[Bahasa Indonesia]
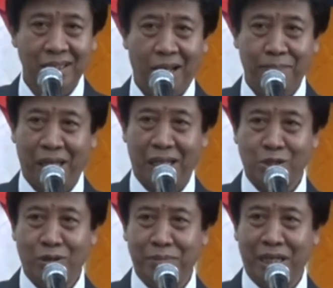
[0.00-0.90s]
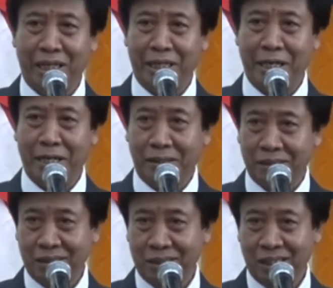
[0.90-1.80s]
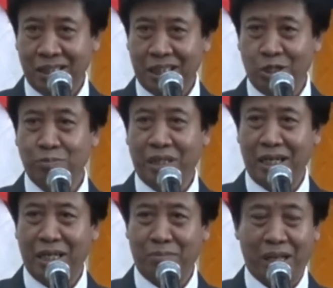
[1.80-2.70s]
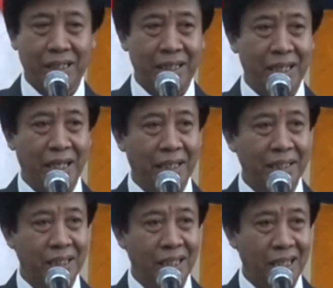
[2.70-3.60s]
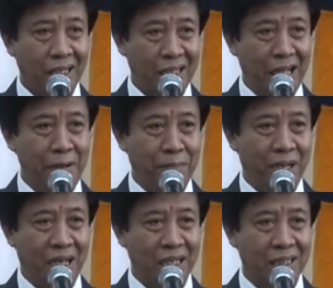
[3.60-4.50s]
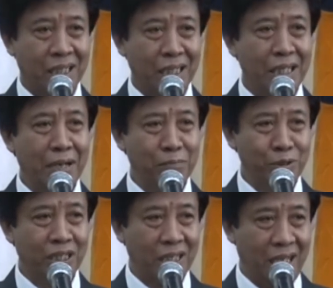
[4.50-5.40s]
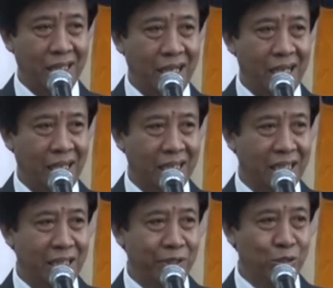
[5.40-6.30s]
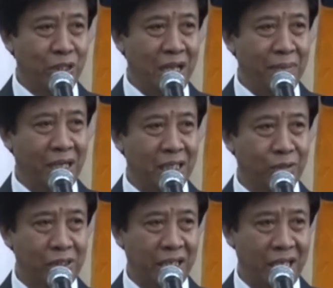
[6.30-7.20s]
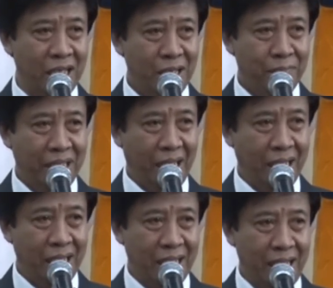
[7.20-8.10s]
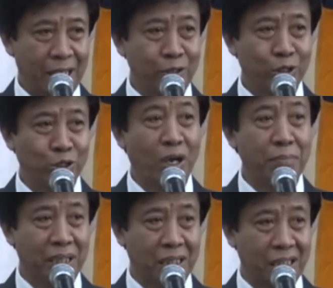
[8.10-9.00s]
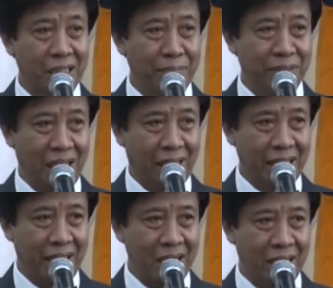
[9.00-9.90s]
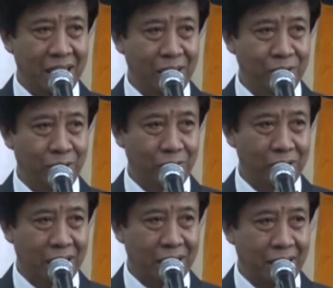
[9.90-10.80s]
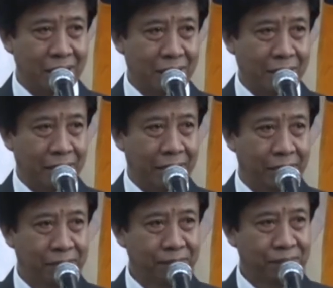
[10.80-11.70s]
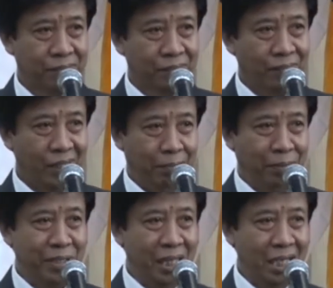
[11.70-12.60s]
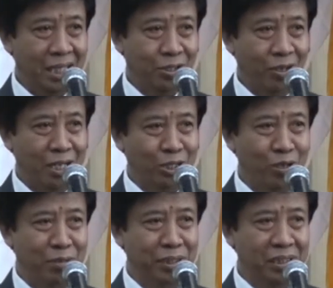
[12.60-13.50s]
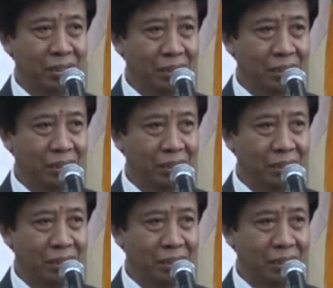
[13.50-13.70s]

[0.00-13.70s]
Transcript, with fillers: hampiri suami Anda, cium tangan mereka, apa? Tidak mungkin Anda hari ini di wisuda bahkan kuliah manakala ridho suami tidak menyertai Anda untuk kuliah di STI. E. Apabila Anda seorang suami,